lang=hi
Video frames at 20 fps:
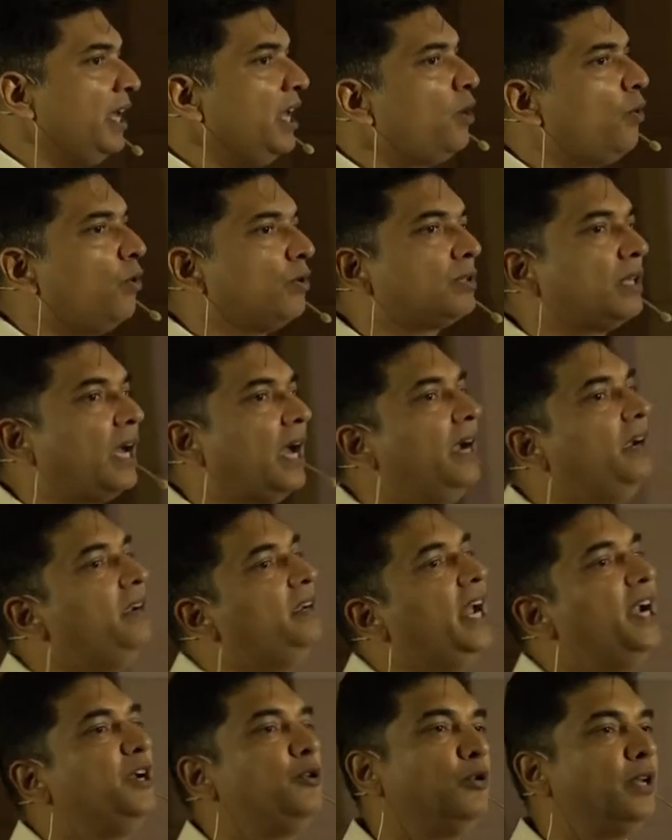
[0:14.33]
एक होता है
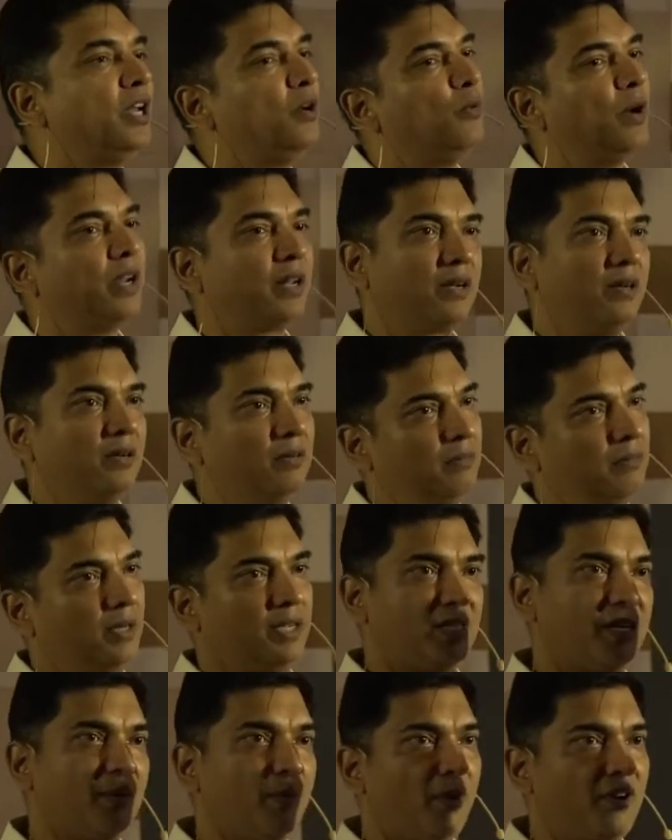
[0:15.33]
डे टू डे वर्क
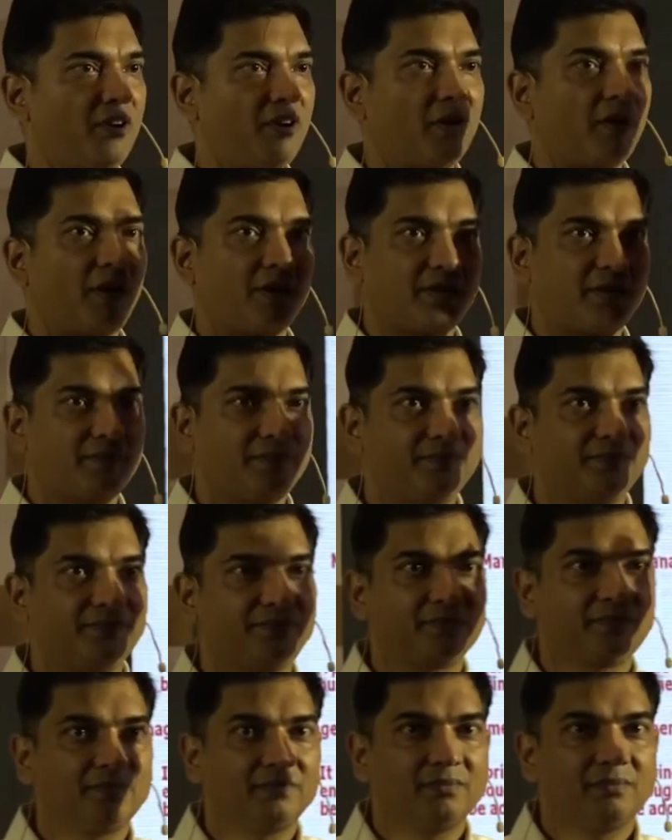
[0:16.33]
इज इट इंपॉर्टेंट
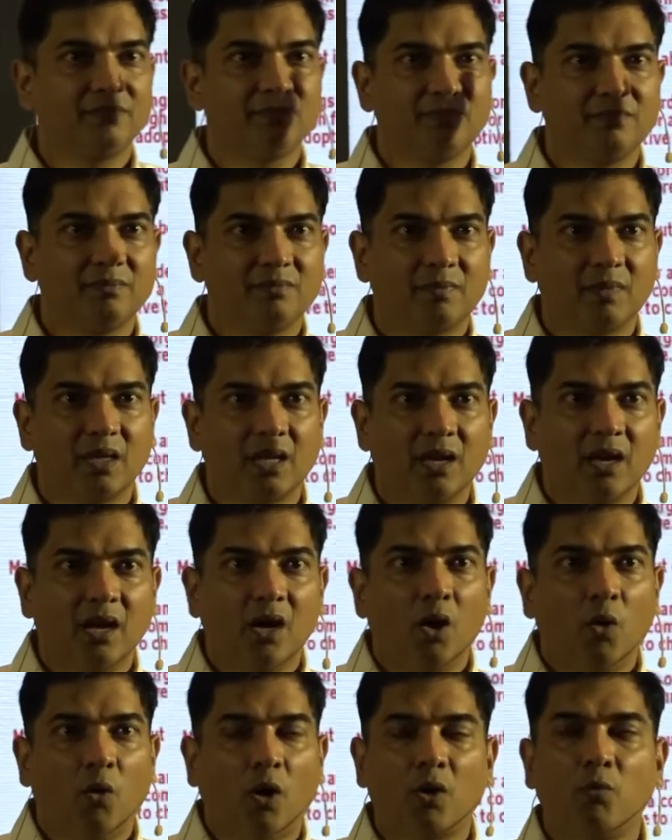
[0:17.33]

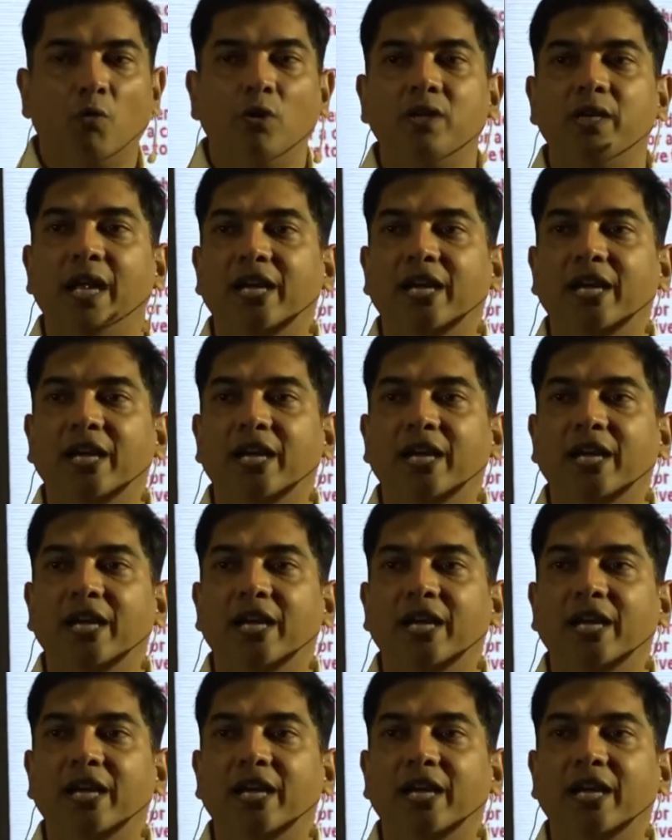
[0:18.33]
नॉट और वो